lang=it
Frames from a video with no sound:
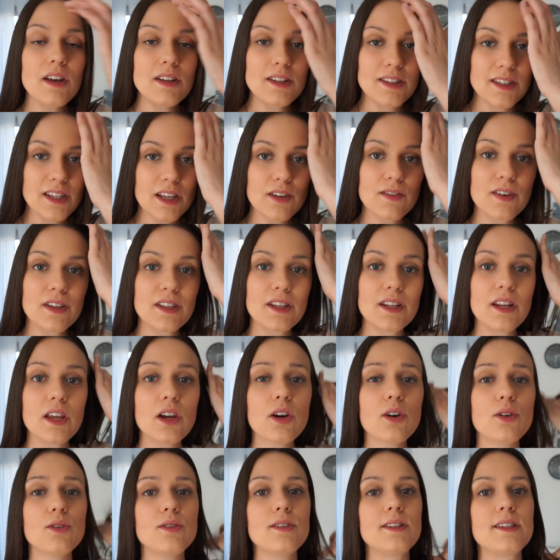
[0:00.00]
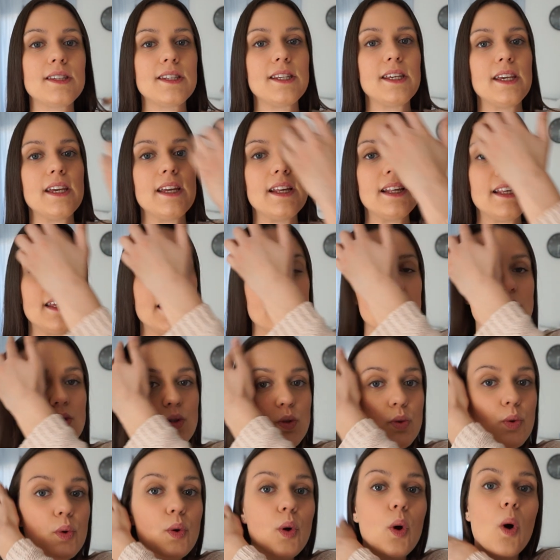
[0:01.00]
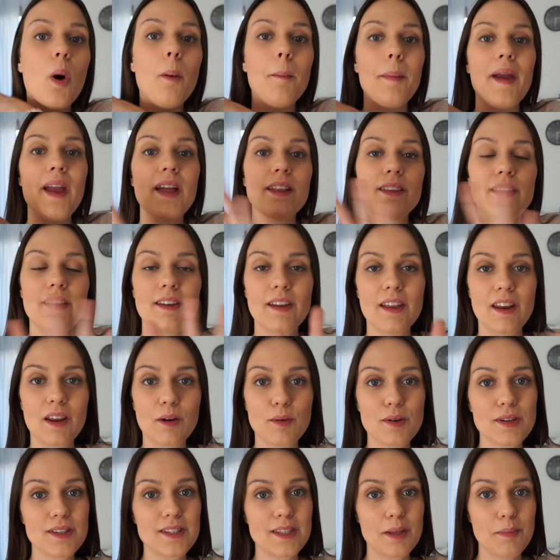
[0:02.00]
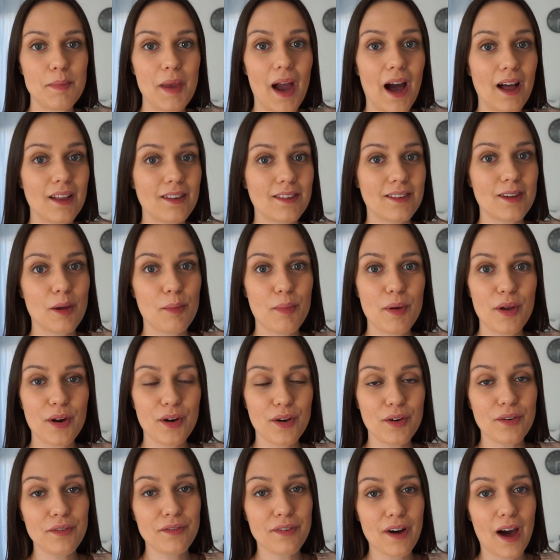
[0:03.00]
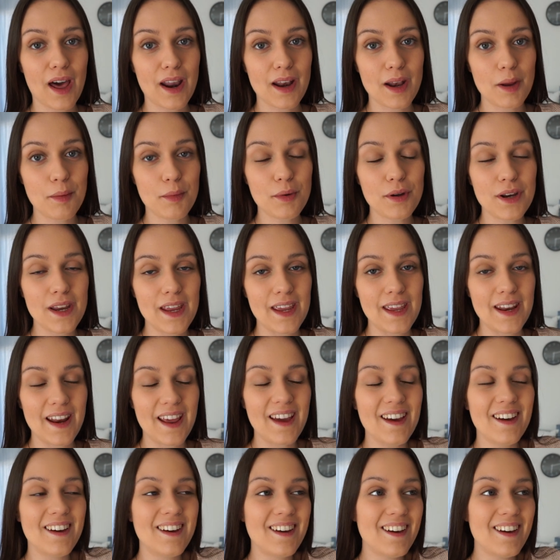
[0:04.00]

se avete dei consigli su come tenere queste piante per non farle morire